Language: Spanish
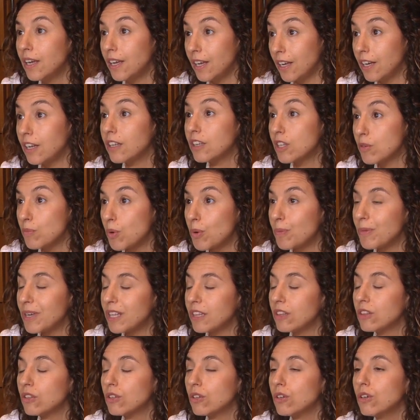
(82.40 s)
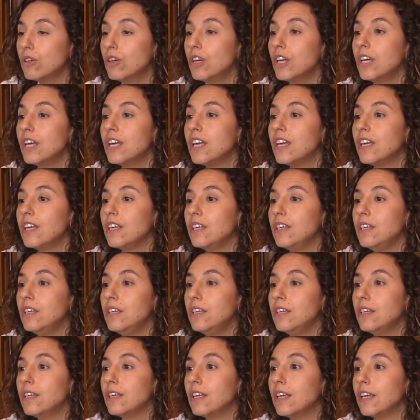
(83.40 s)
en este momento
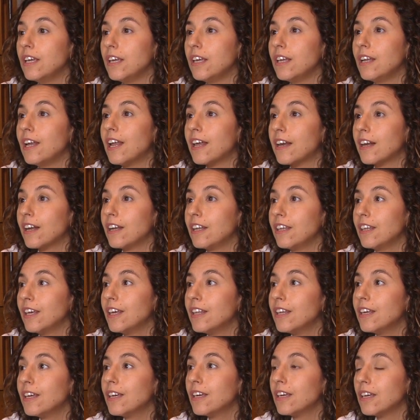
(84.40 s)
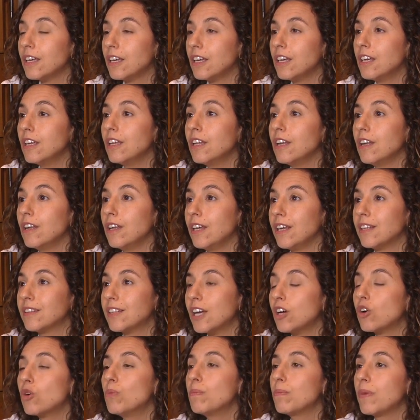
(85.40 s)
y eh, la realidad es que
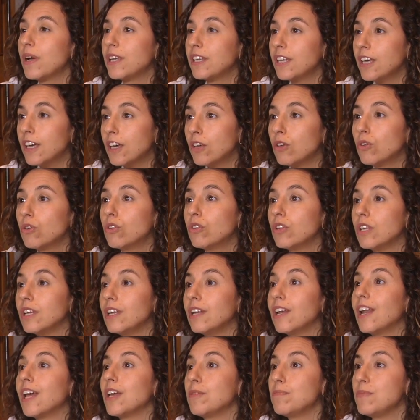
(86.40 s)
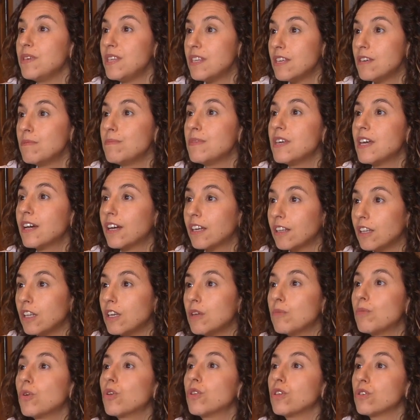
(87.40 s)
está acompañado de la epidemia que
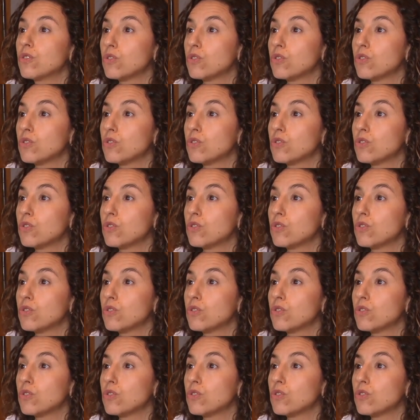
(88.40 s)
tenemos de